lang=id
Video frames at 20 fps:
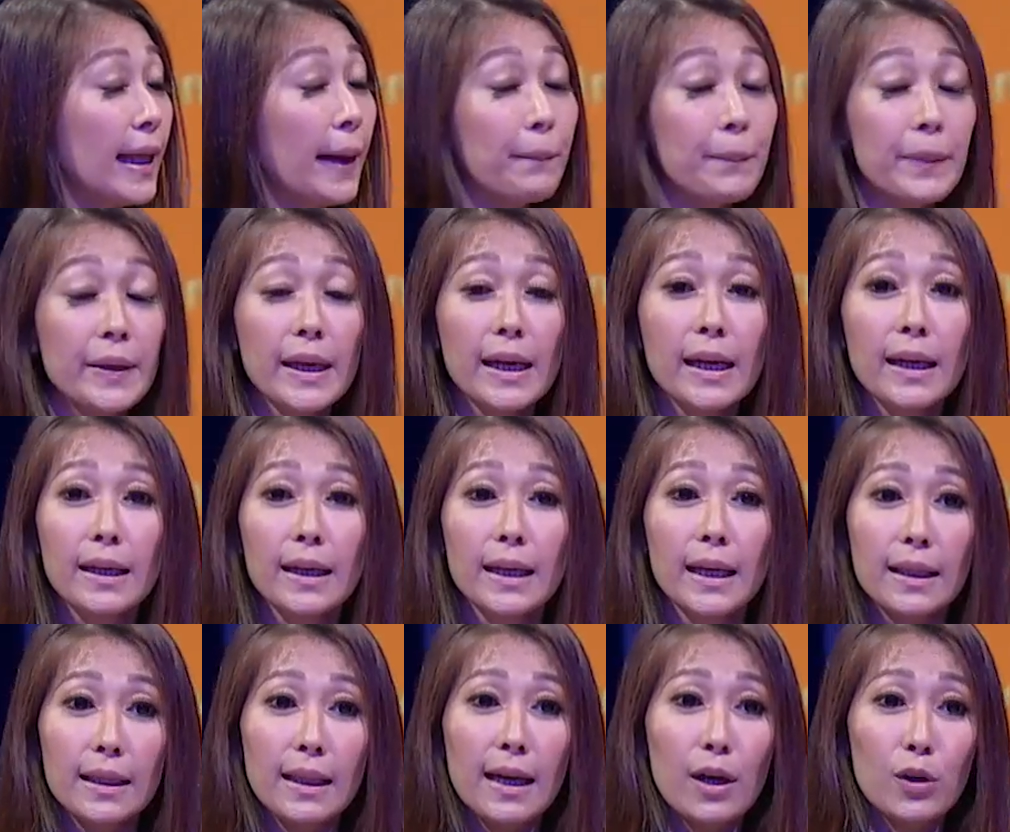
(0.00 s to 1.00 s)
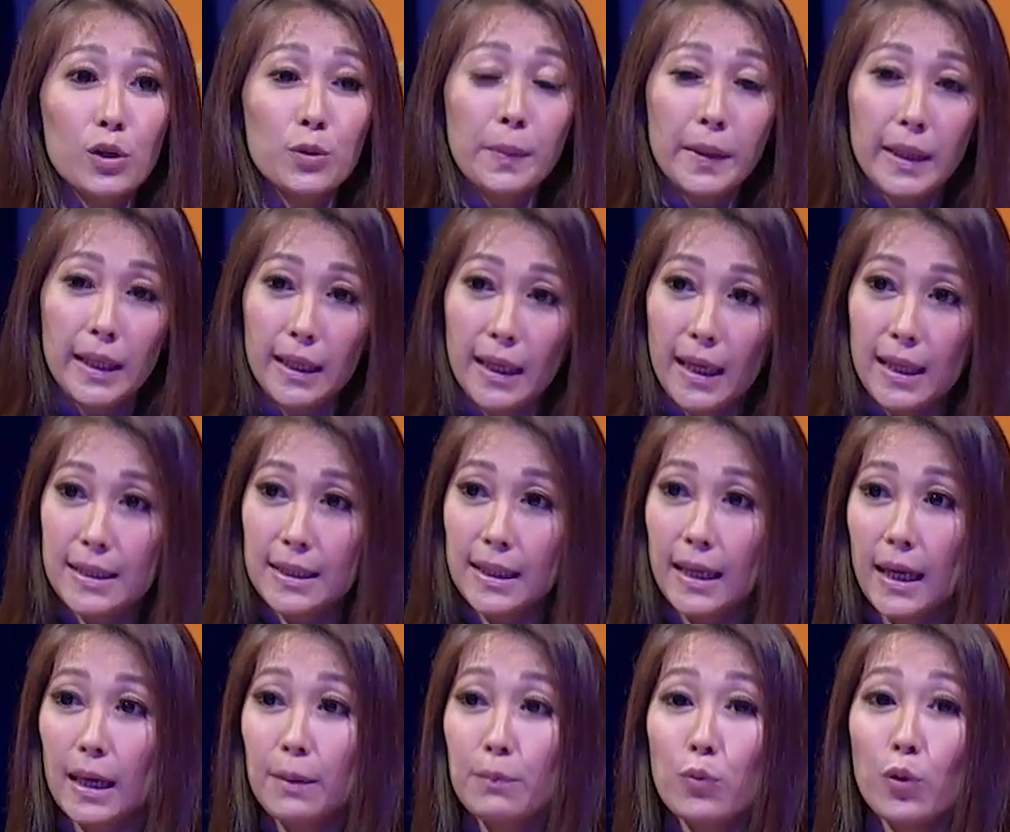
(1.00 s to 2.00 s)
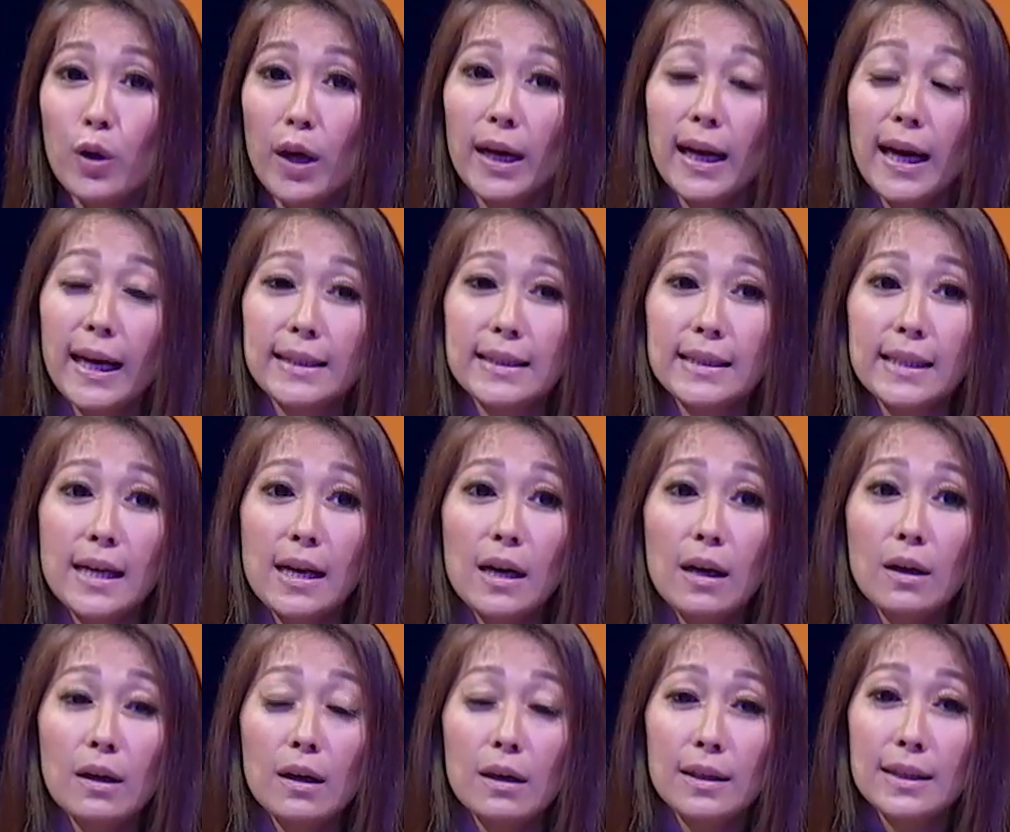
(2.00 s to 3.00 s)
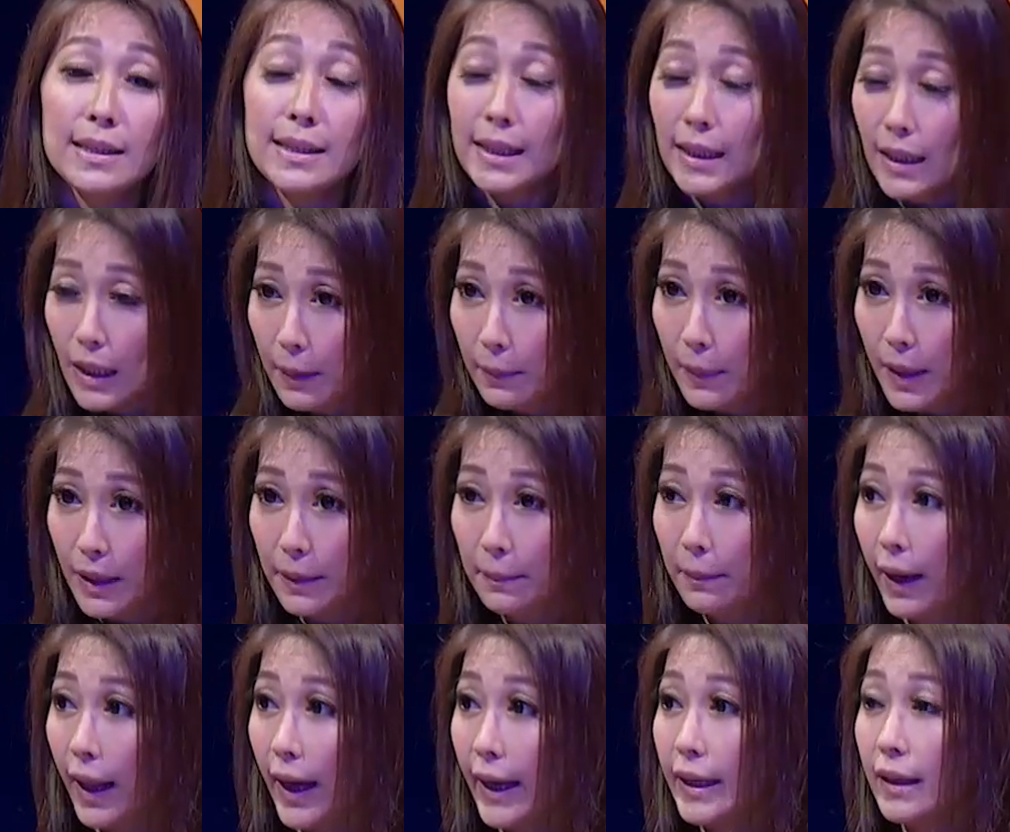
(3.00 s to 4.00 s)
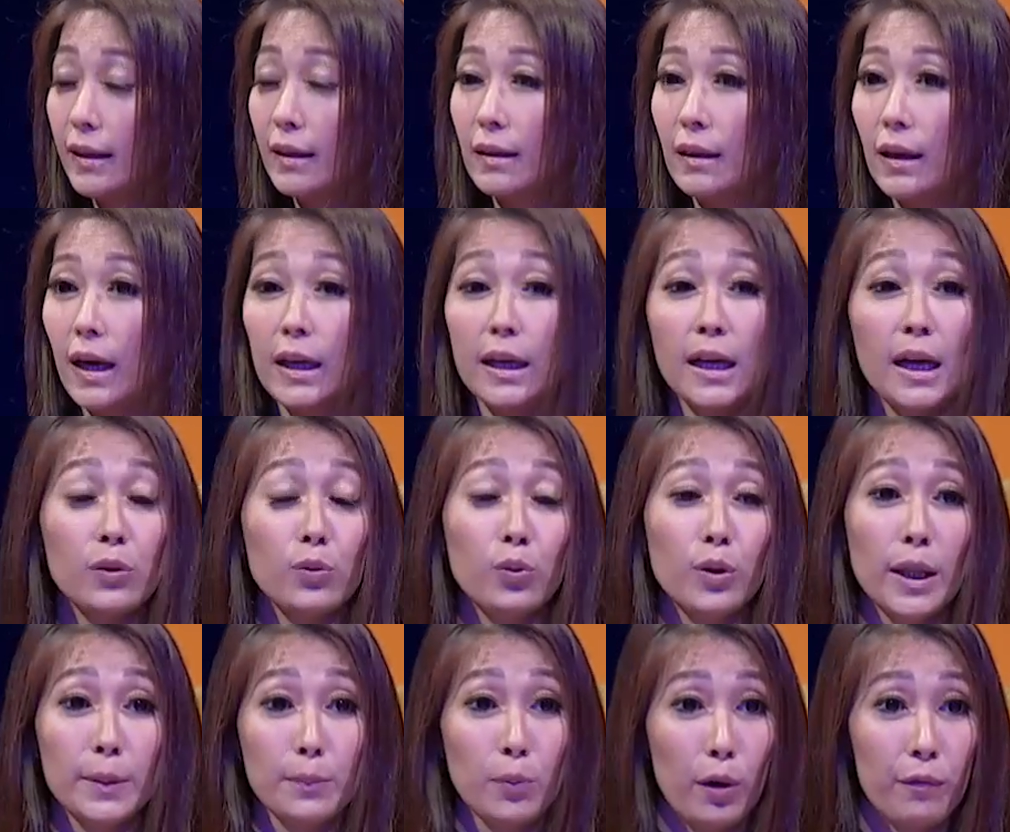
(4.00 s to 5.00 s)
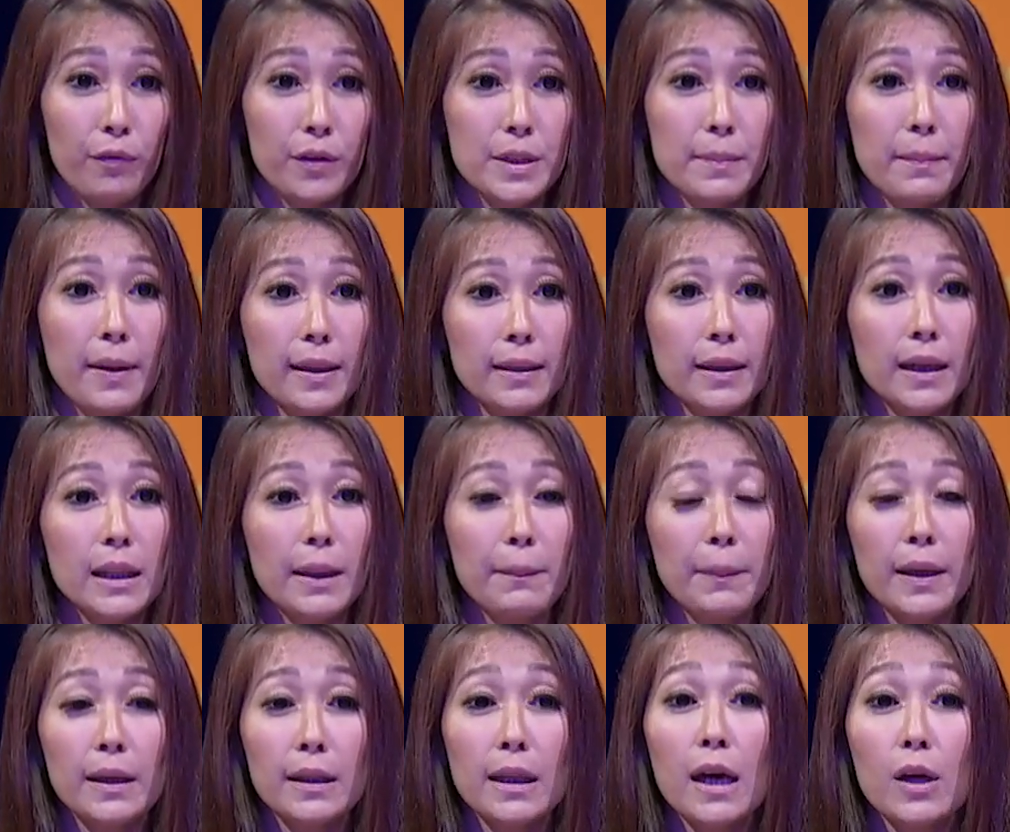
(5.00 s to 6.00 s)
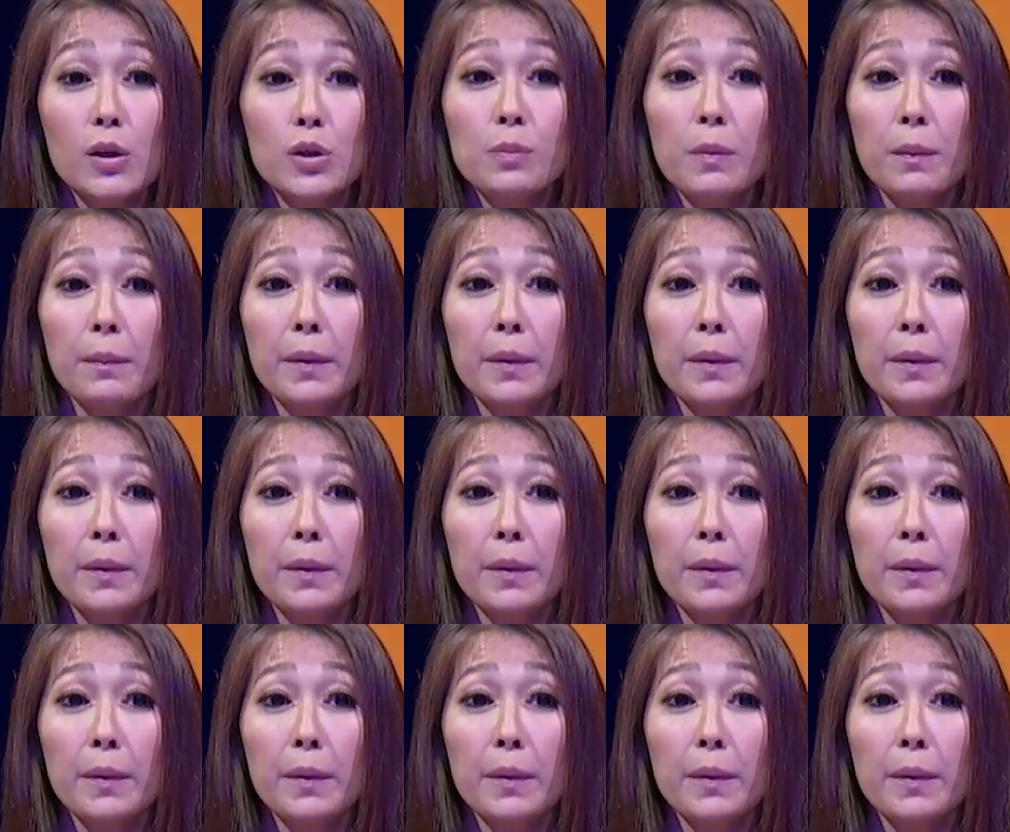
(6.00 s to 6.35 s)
Tapi yang kita harus pikirkan sekarang bukan hanya single bottom line, yaitu net profit semata, tapi kita harus